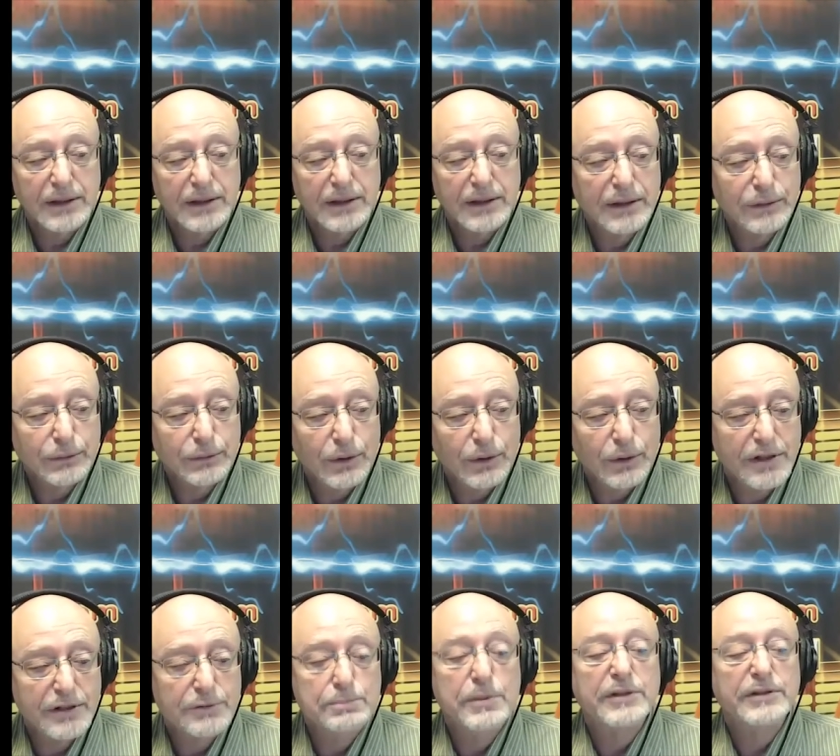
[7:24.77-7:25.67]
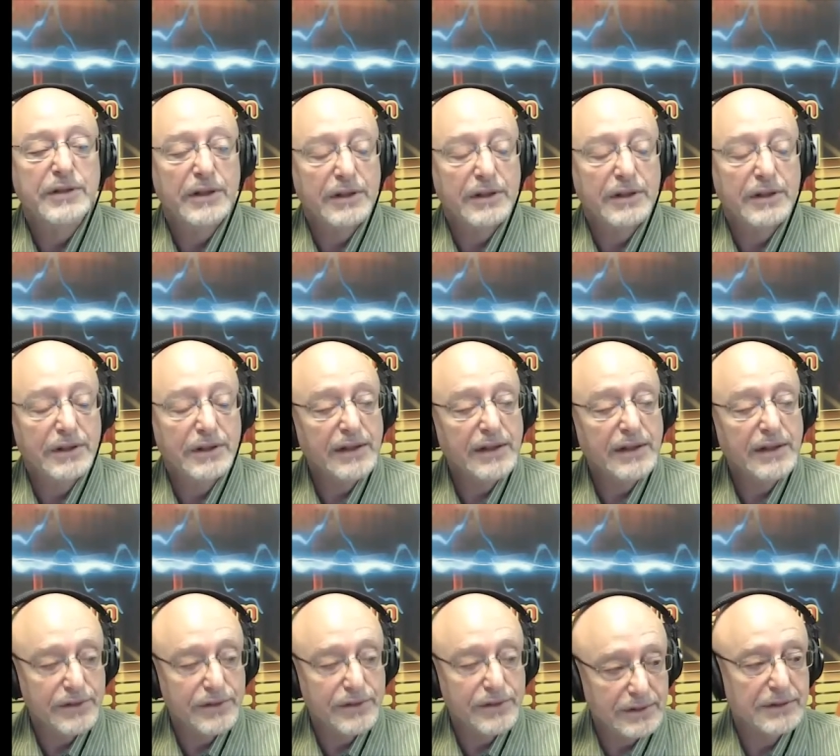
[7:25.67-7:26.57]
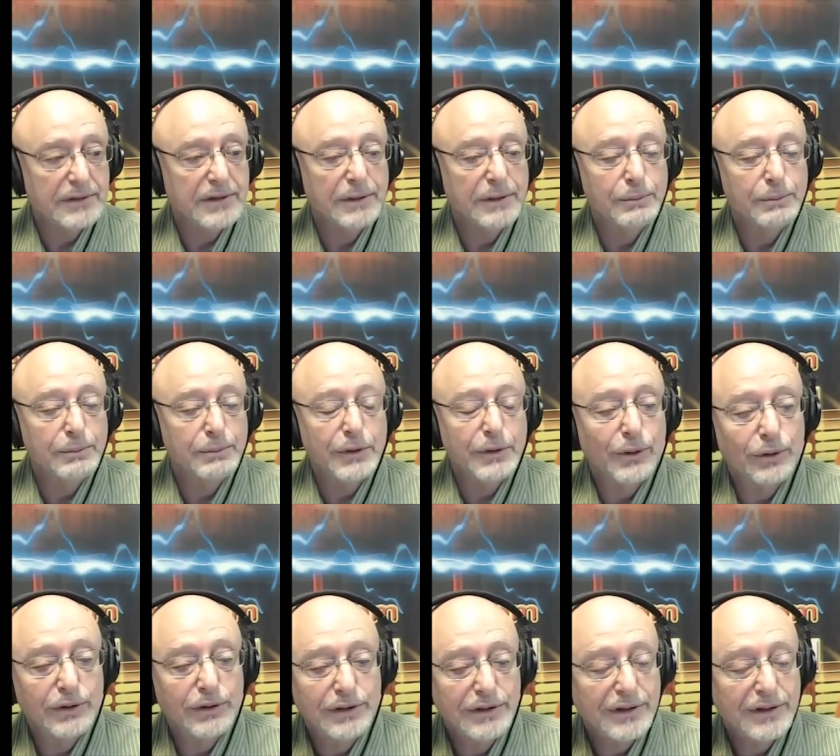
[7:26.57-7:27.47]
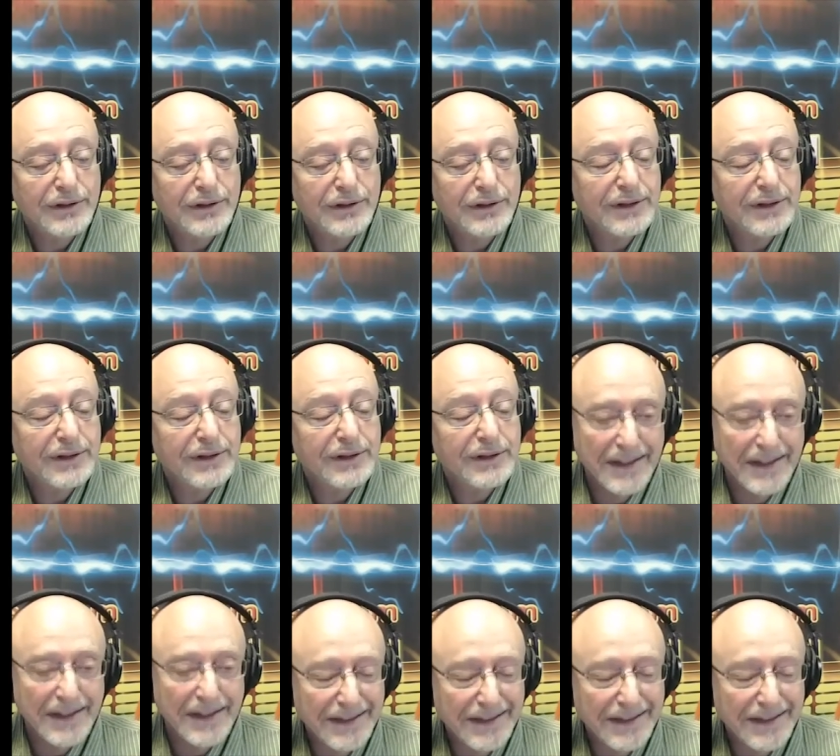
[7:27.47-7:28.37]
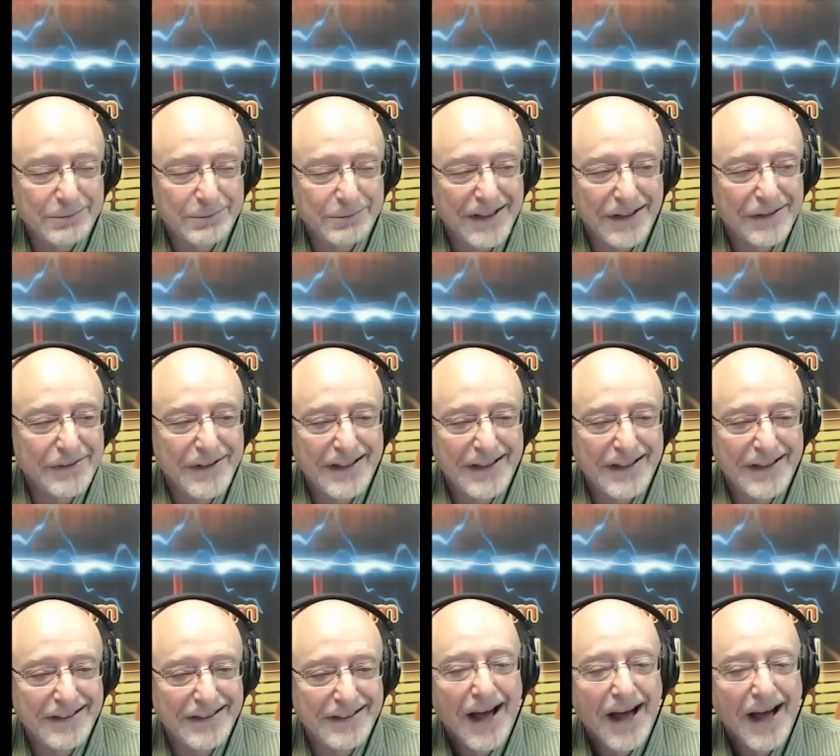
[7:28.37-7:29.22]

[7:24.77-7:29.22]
Она только распространяется через определенные слои населения, будем так говорить.